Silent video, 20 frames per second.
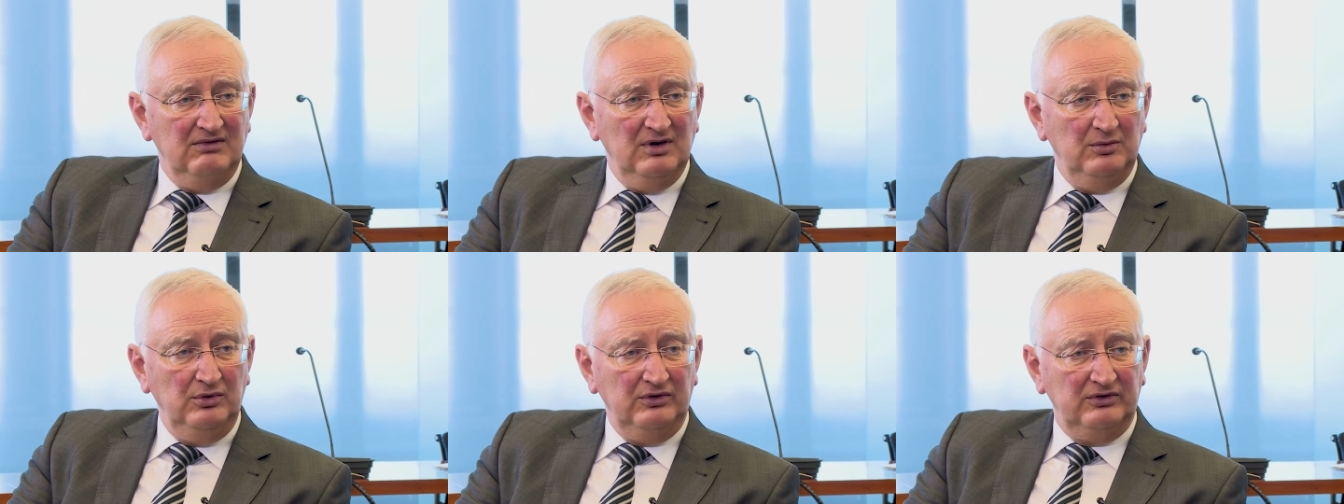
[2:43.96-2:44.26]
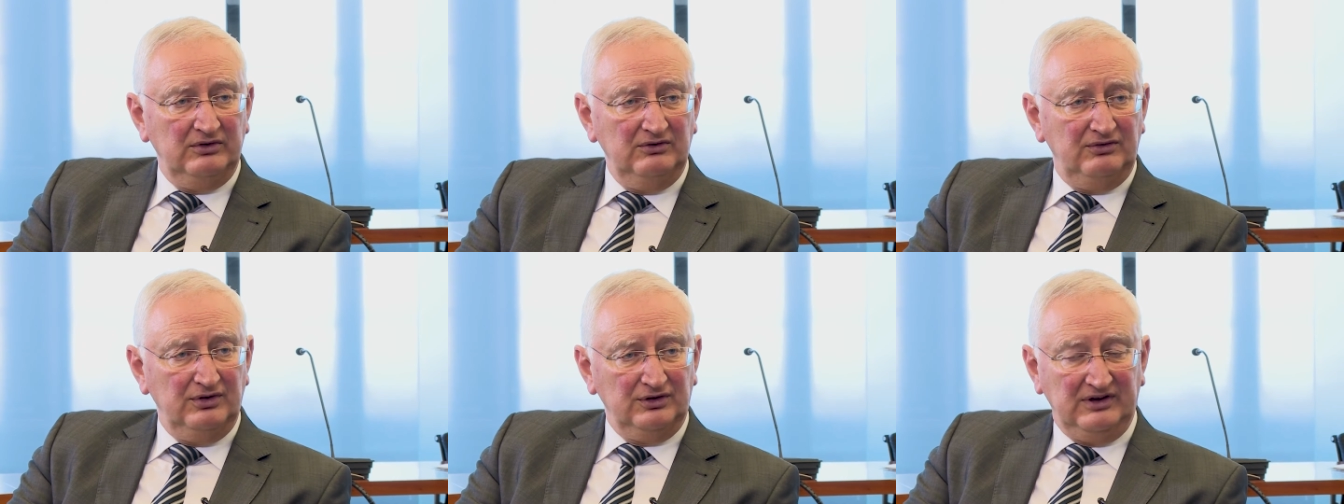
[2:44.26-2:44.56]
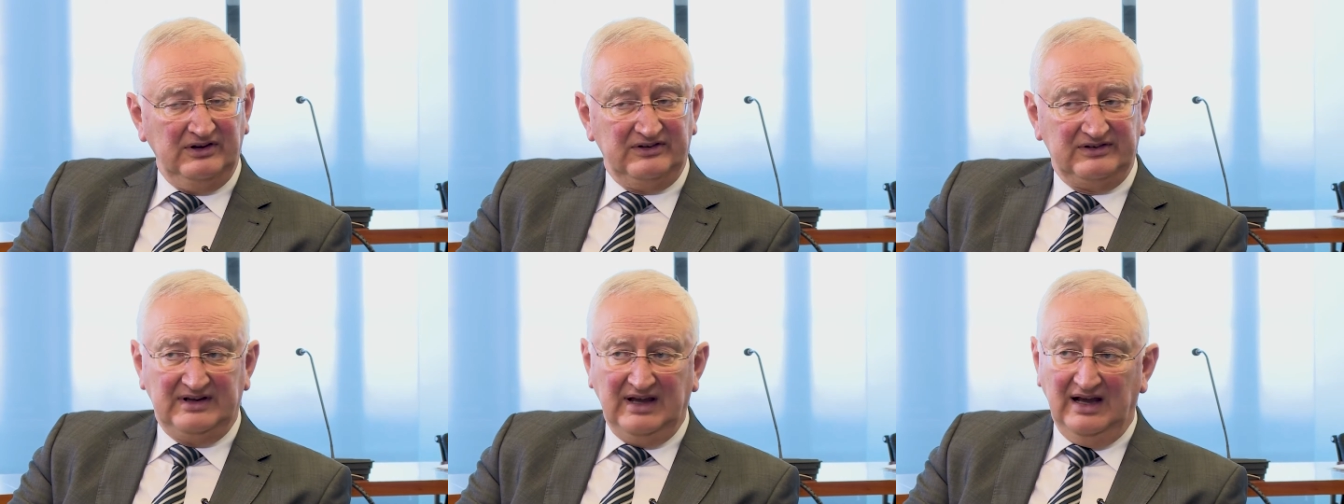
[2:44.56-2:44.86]
Wir müssen für
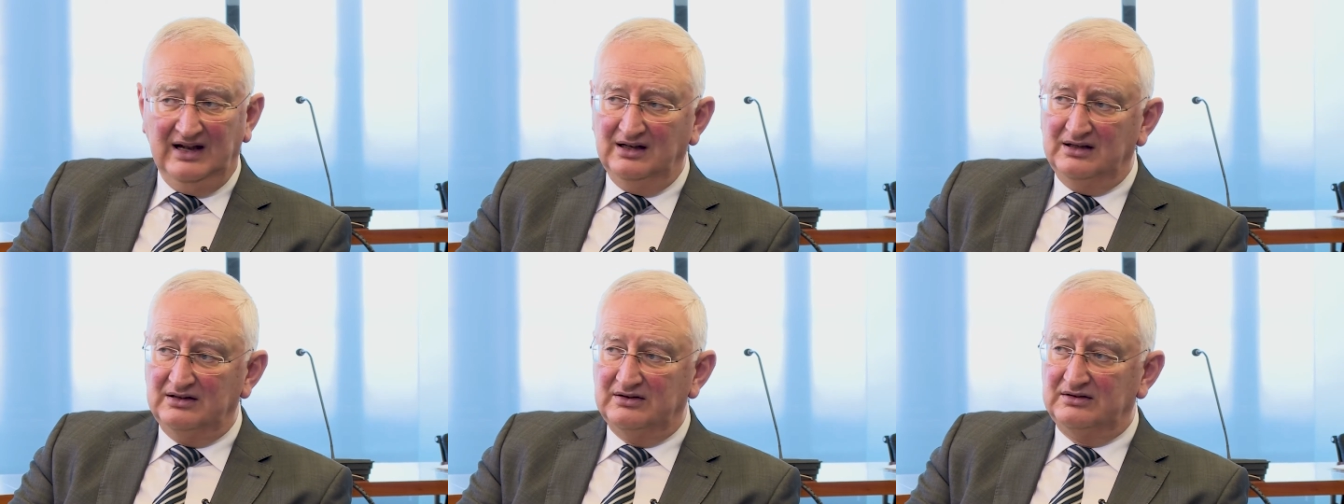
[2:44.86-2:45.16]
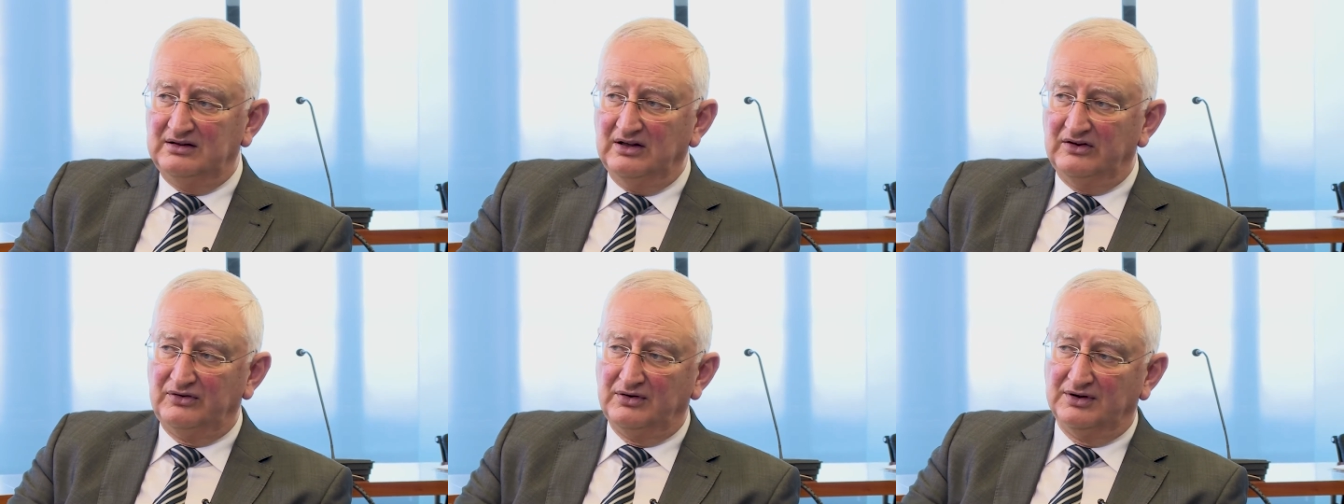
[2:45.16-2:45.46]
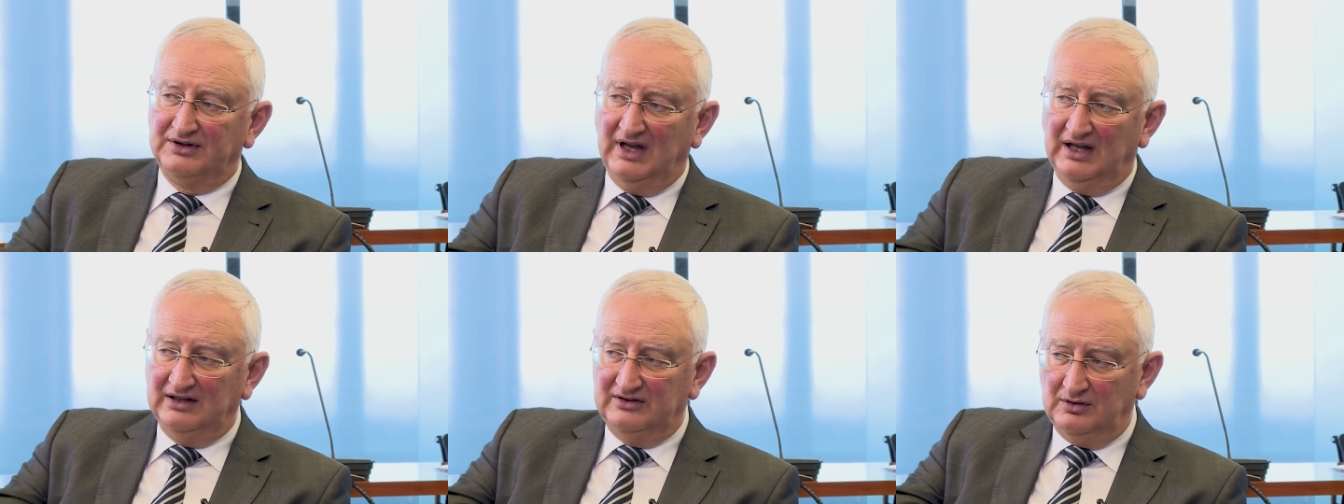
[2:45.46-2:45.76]
das Geld, das wir
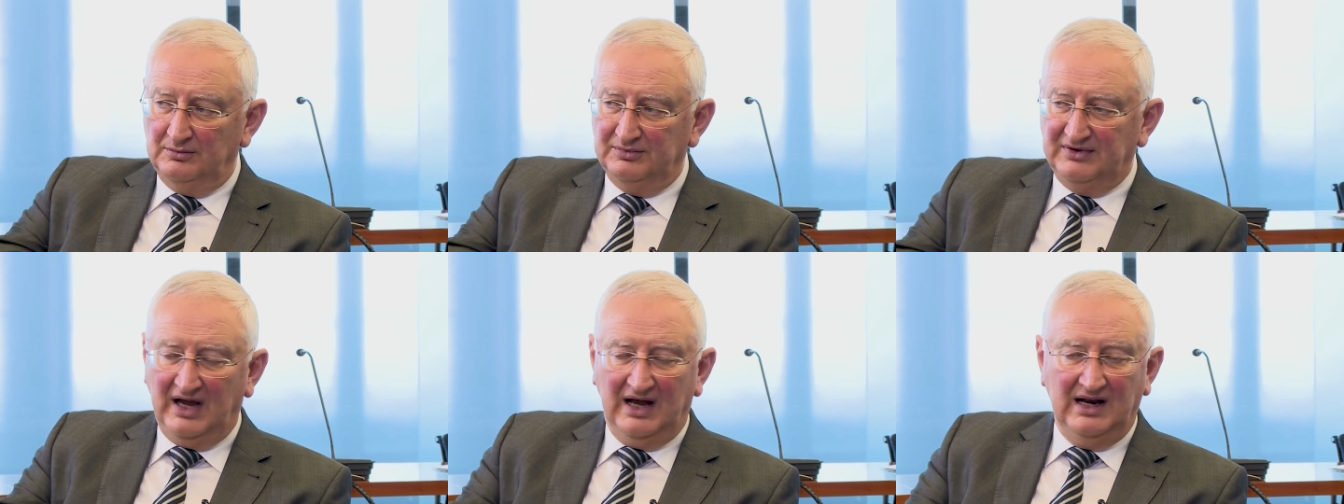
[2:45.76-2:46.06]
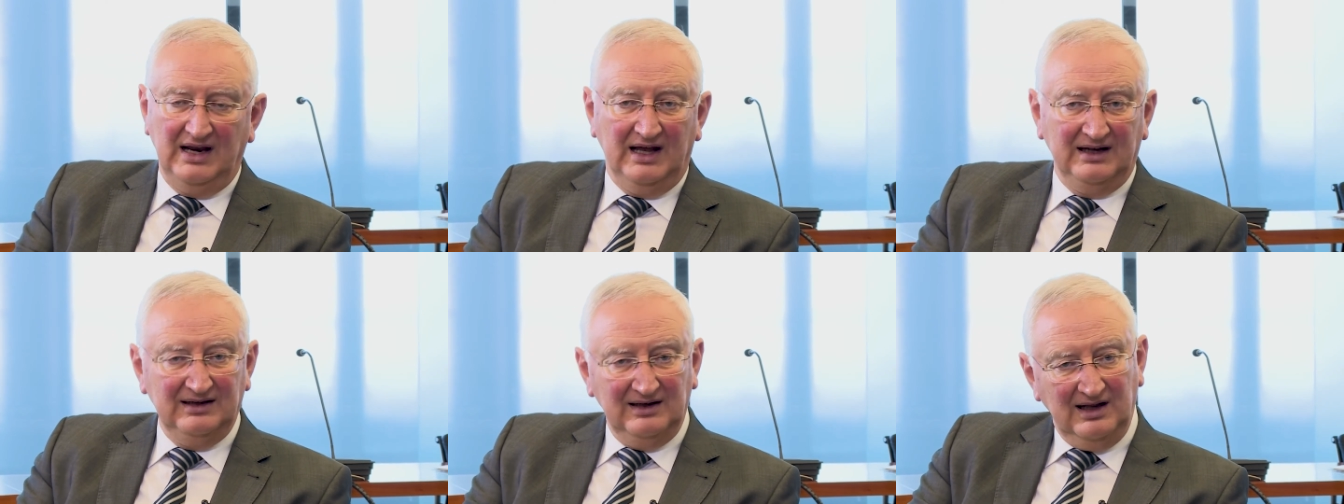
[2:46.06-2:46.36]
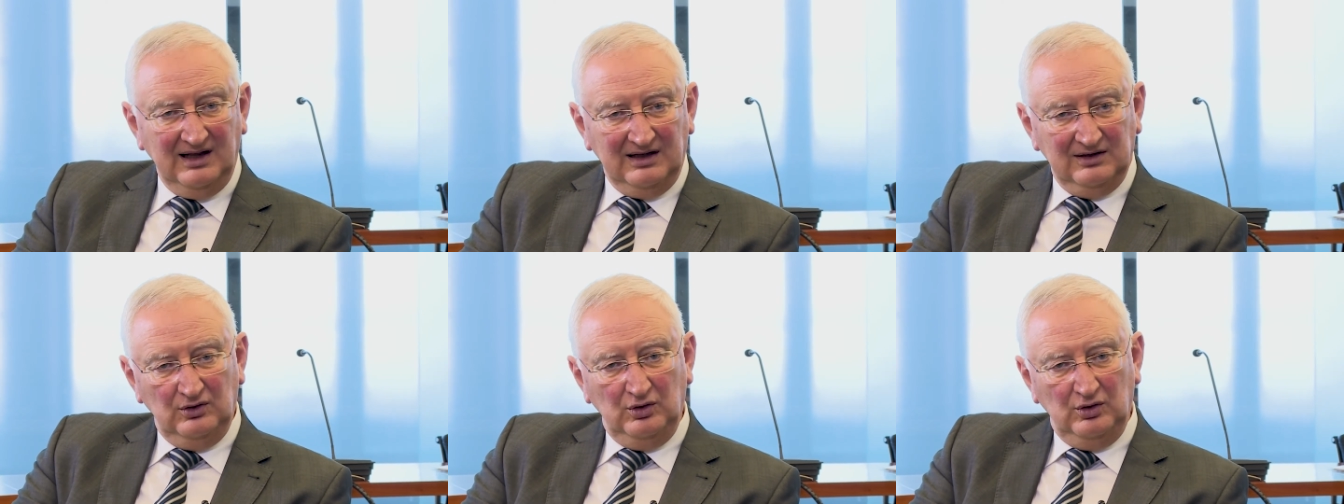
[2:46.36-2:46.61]
da zum Teil anlegen,